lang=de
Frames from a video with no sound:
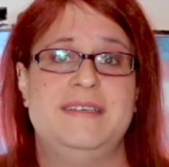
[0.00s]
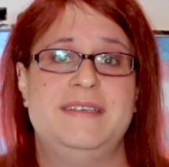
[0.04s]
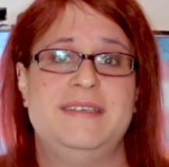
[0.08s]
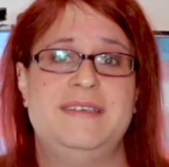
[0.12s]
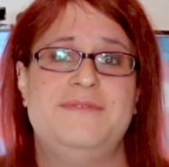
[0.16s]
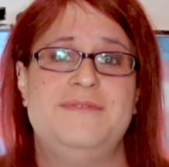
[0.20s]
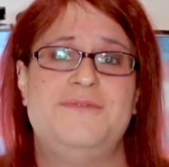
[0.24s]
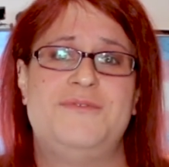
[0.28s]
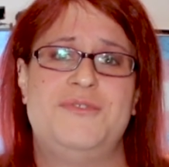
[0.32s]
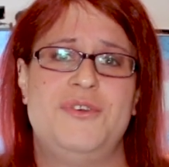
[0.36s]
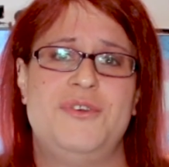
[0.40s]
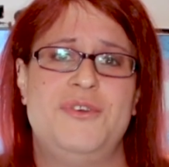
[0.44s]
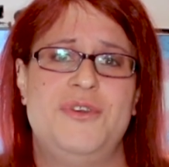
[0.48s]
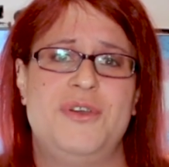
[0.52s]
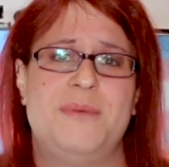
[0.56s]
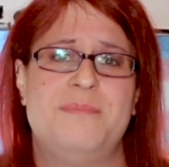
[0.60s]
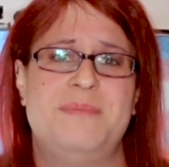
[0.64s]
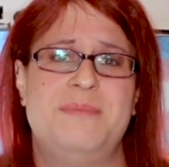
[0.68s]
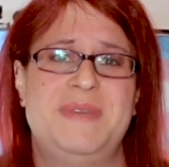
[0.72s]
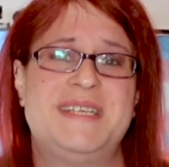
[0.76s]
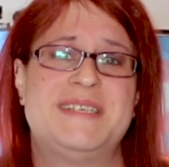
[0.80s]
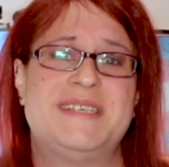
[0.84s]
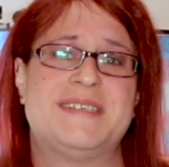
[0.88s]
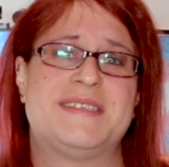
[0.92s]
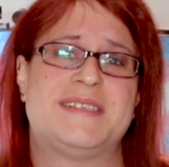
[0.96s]
Für
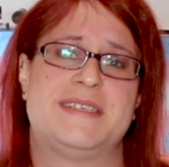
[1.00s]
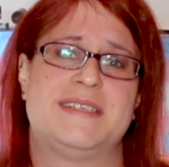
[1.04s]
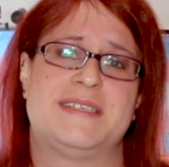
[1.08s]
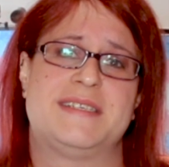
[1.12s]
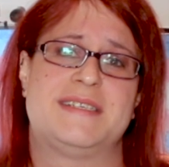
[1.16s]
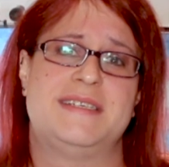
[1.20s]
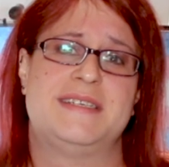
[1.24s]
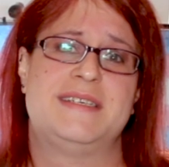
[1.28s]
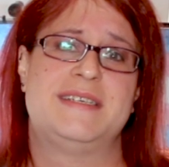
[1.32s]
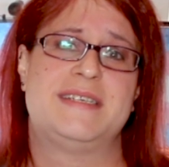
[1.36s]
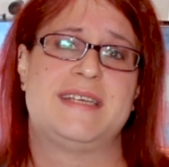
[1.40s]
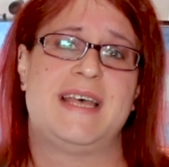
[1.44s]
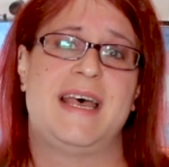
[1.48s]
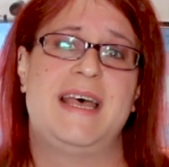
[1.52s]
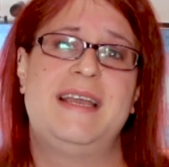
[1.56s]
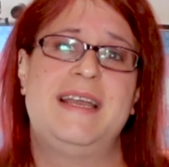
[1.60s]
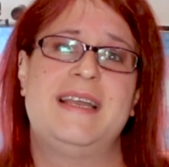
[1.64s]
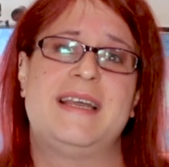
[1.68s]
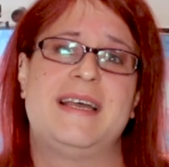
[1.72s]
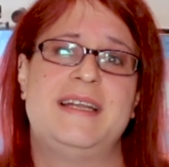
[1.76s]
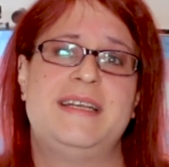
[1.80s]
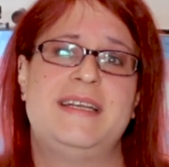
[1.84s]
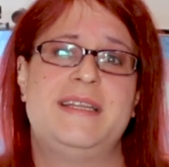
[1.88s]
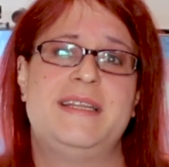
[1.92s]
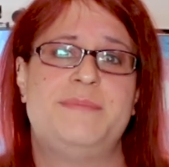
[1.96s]
mich ist das ein
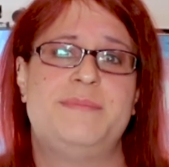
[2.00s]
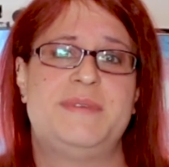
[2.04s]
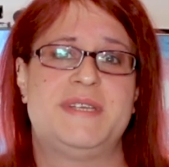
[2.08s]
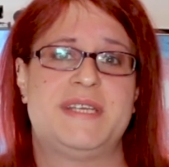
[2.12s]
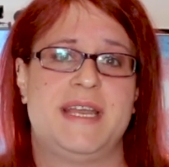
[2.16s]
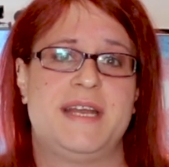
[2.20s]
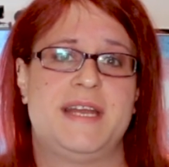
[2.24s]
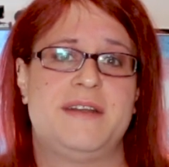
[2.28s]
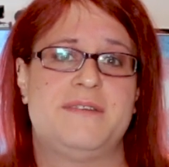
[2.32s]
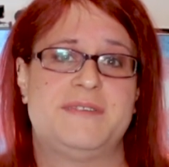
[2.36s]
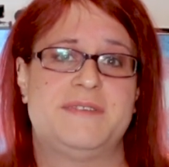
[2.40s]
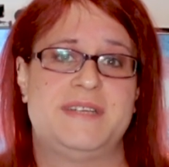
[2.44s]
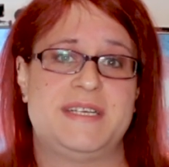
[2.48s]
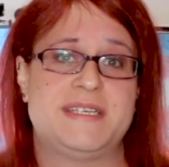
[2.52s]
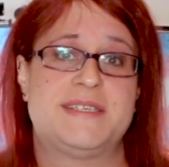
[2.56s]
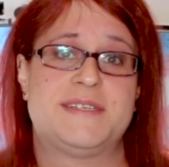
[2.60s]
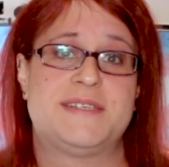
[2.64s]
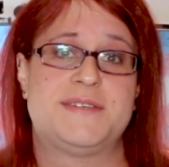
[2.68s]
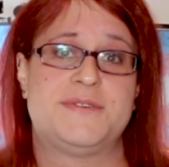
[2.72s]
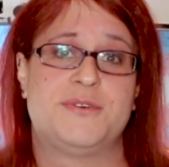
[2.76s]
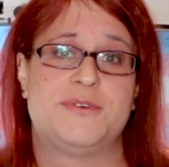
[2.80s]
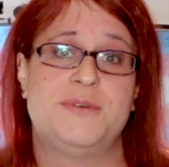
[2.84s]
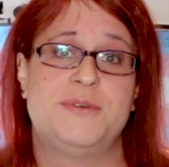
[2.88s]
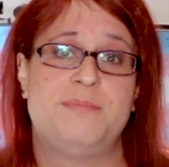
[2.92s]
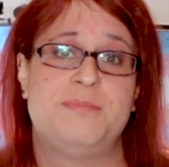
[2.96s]
Tag, an dem ich gerne auf das
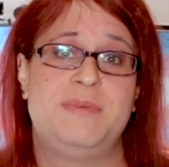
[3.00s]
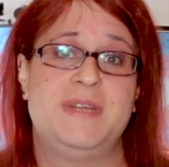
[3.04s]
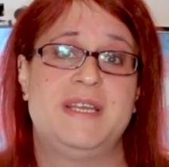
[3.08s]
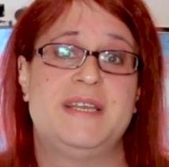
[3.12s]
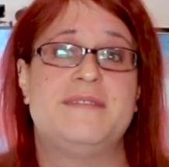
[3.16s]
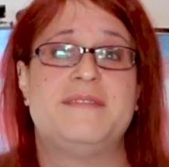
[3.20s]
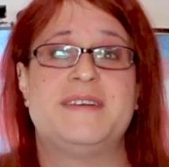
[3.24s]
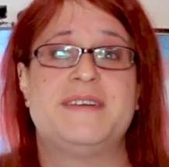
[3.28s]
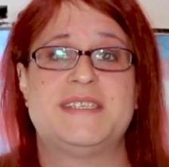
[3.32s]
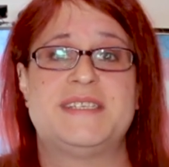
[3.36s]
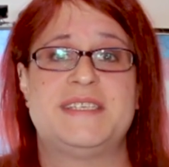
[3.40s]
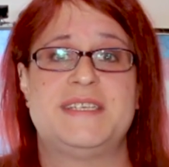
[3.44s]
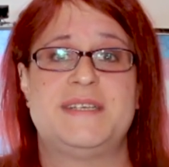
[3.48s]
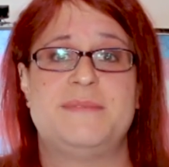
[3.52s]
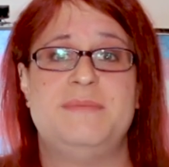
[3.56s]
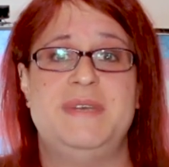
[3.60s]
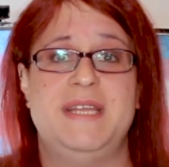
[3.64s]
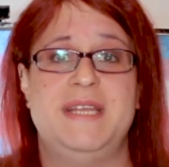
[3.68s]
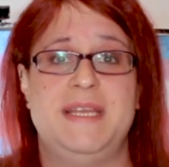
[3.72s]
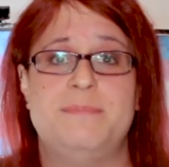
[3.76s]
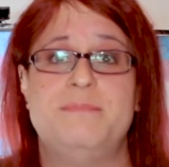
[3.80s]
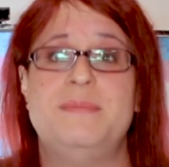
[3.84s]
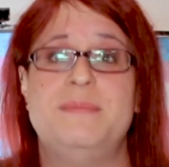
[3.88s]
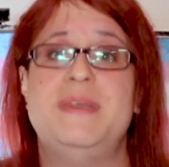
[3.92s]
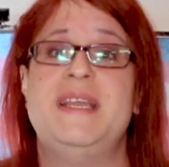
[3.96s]
zurückblicke, was ich im
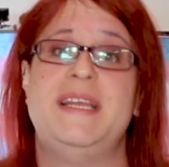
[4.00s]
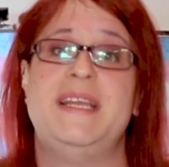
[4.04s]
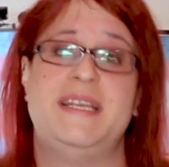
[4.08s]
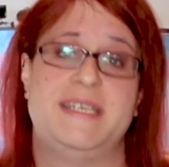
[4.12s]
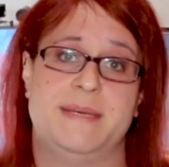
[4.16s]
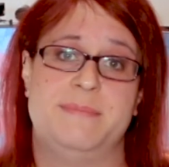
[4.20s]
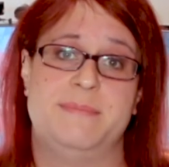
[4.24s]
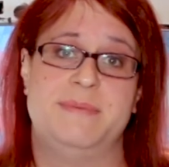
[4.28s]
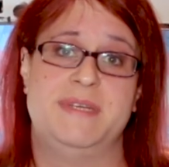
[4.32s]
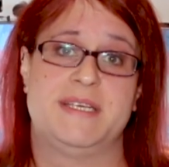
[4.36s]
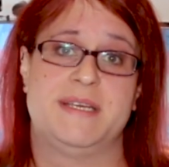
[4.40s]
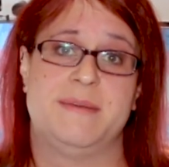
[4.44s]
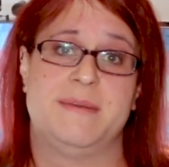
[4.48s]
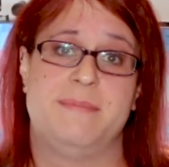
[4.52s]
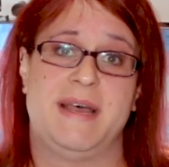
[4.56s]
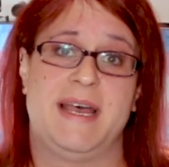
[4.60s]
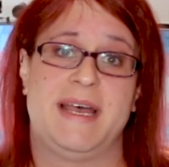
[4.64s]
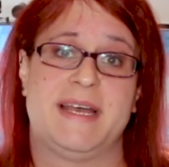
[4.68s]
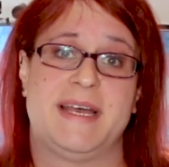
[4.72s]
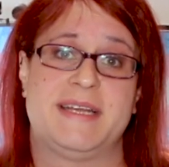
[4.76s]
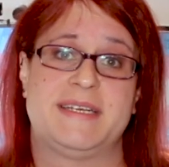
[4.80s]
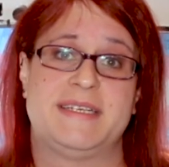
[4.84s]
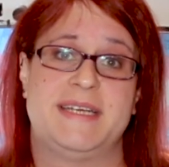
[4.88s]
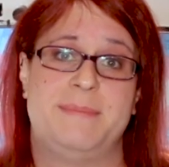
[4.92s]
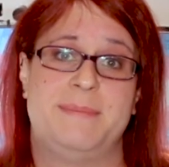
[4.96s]
Leben hinter mich
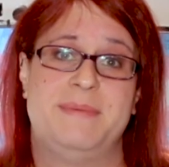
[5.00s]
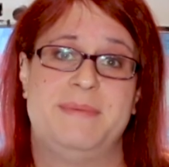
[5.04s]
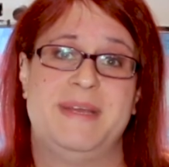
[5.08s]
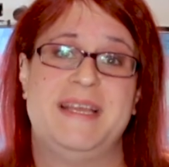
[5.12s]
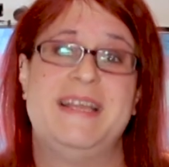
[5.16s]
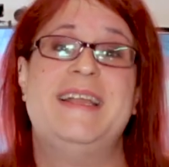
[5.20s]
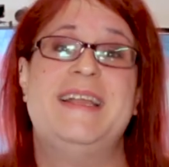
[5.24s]
gebracht habe.